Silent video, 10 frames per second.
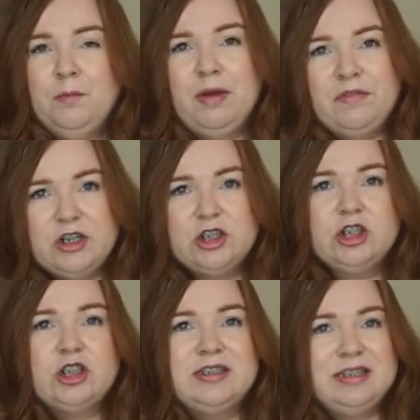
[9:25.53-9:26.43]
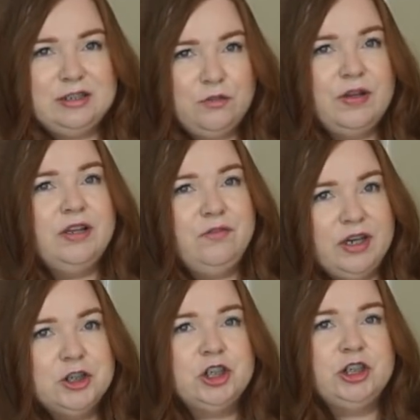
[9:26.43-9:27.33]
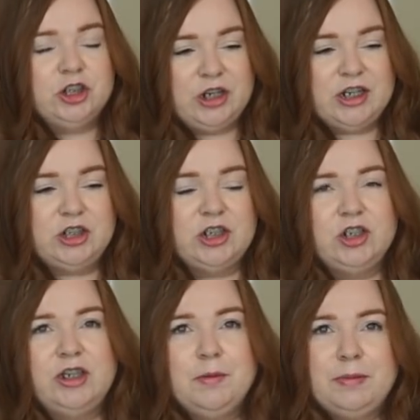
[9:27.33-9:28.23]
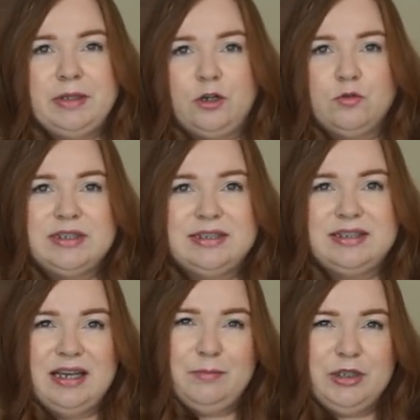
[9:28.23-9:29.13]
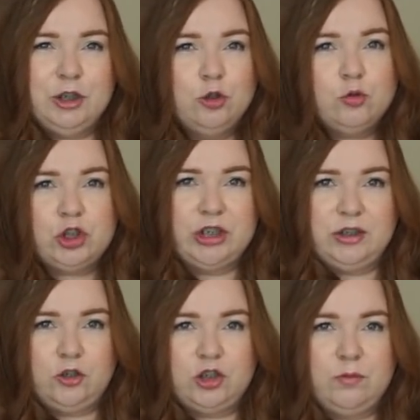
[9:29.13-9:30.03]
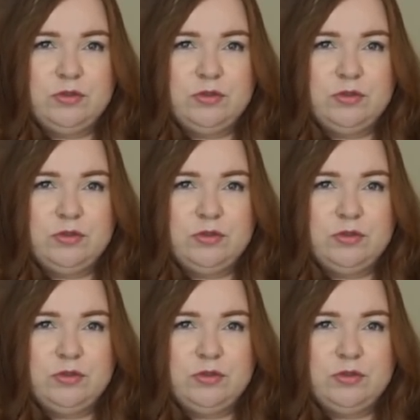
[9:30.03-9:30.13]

Mam wrażenie, że zdecydowanie większe niż reszta, czyli ja mam taką semi-gruszkę troszkę,